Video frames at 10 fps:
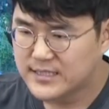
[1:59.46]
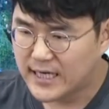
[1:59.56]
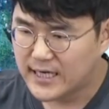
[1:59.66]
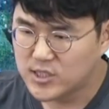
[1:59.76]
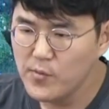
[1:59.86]

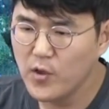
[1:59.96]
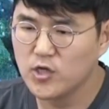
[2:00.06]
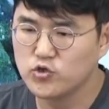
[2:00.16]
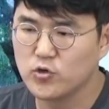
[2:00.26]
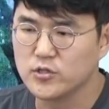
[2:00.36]
잘
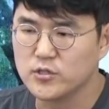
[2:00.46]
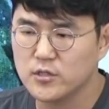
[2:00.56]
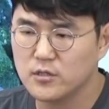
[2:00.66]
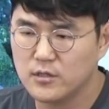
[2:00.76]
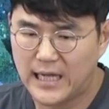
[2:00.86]
설명해
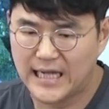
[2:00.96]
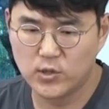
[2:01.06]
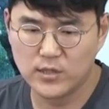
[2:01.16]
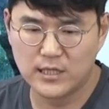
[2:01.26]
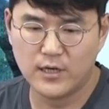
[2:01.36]
주거든요.
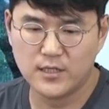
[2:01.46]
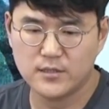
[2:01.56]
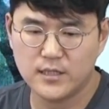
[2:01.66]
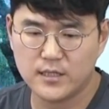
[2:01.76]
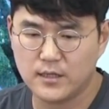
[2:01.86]
해석이라고
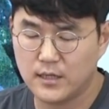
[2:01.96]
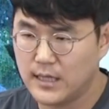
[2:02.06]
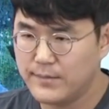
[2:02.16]
하는데